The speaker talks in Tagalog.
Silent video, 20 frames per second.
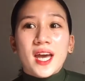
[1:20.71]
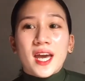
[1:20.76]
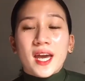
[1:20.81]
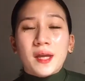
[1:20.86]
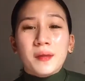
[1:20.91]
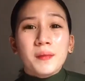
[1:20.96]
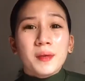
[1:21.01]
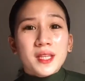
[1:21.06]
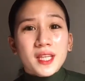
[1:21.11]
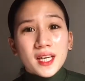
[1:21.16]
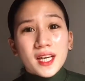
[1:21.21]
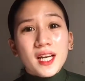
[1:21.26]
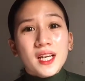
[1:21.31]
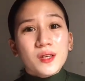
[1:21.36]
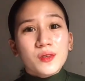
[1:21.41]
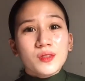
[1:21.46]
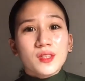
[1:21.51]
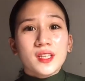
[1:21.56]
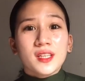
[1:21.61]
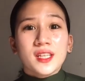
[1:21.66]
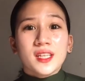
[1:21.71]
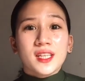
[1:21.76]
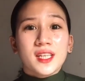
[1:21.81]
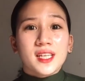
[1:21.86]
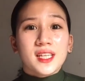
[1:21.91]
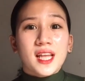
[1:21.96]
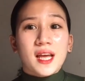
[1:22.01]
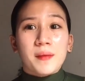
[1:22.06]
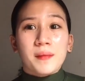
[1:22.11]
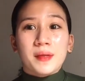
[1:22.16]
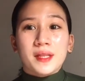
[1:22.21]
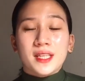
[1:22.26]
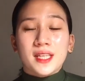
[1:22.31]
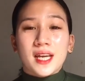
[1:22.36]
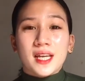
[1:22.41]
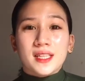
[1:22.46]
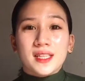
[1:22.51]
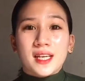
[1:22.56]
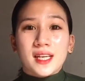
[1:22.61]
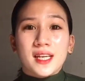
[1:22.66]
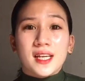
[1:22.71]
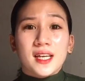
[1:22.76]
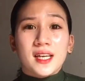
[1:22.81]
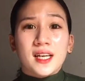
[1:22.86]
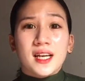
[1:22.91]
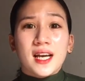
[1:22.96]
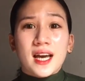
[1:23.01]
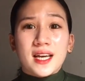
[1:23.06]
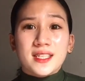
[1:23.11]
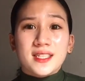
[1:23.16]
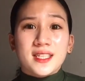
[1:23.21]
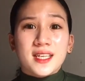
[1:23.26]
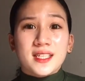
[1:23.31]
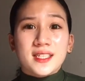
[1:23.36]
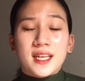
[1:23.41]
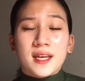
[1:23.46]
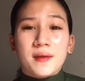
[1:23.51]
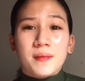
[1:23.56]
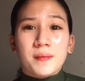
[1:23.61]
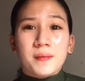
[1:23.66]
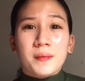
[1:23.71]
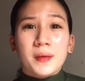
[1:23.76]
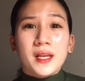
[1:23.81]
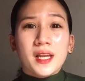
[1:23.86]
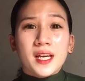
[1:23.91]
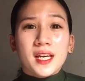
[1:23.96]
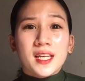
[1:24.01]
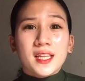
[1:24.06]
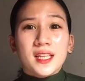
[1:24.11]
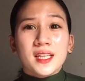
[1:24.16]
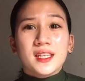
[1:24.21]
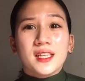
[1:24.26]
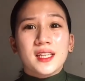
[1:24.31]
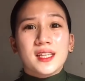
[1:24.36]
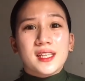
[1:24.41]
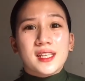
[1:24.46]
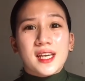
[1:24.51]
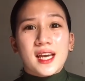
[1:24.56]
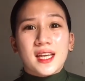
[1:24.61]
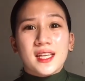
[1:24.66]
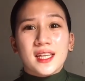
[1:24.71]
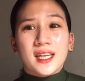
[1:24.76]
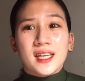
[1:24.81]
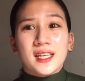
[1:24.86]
And matagal ko na din ginamit yan guys kasi malaki na din yan.